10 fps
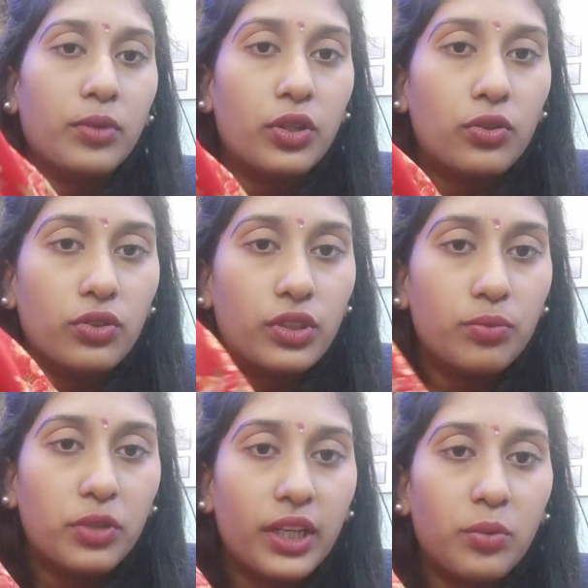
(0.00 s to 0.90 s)
మీరు
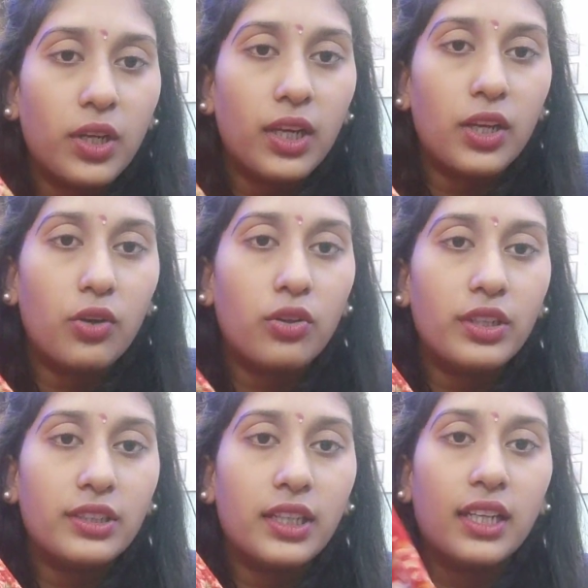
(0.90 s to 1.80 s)
కొంచెం క్రీమ్ కలర్లో
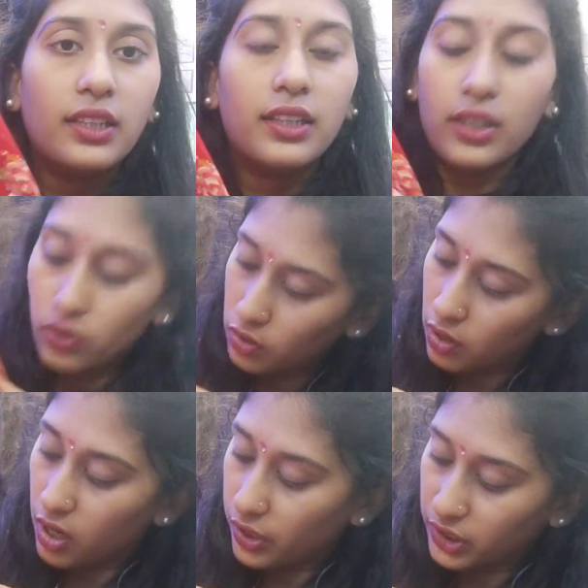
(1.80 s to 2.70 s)
డిజైన్ అంతా
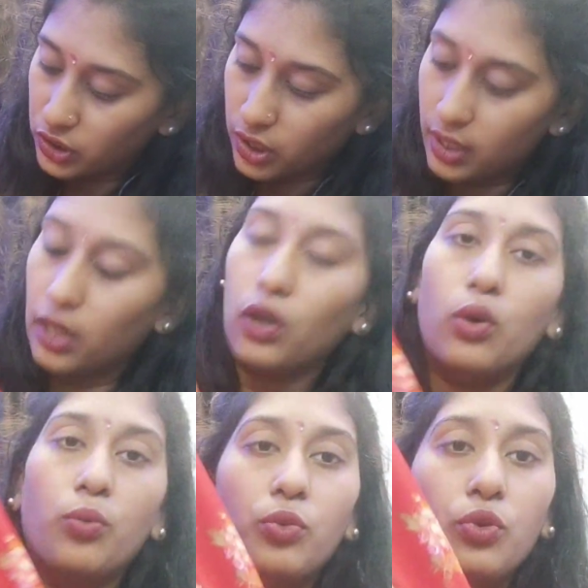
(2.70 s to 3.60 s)
ఆరెంజ్
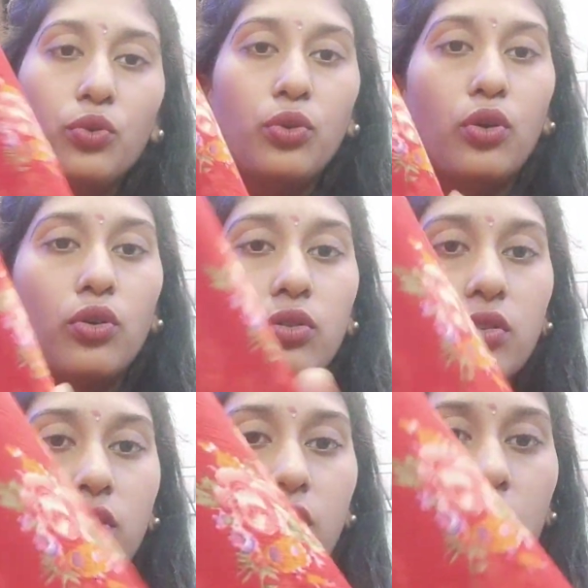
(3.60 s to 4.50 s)
కలర్లో బ్లూలో
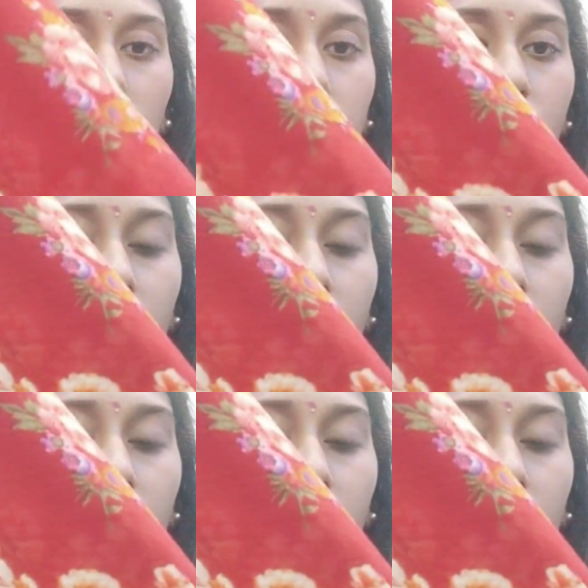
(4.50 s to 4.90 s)
సో